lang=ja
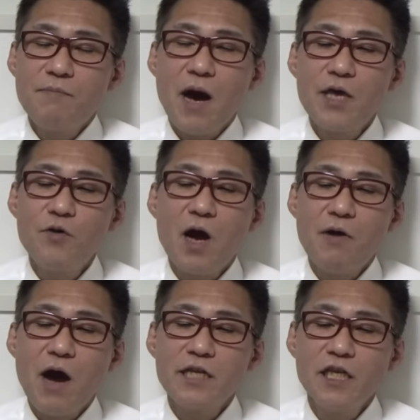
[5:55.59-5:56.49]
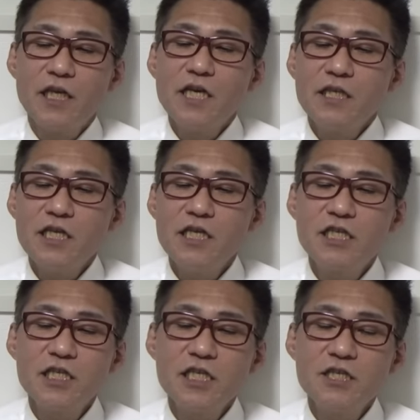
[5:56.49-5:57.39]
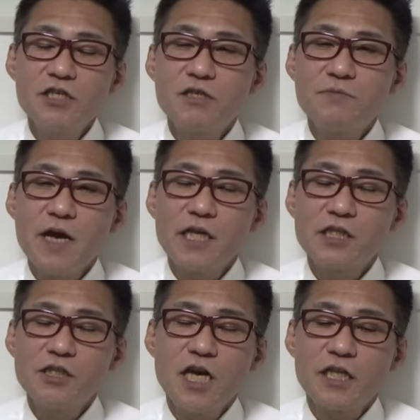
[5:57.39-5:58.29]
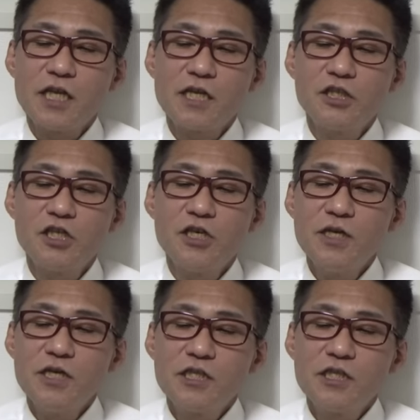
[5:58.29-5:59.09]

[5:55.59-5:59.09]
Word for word: パヨ側に著しくマイナスに働く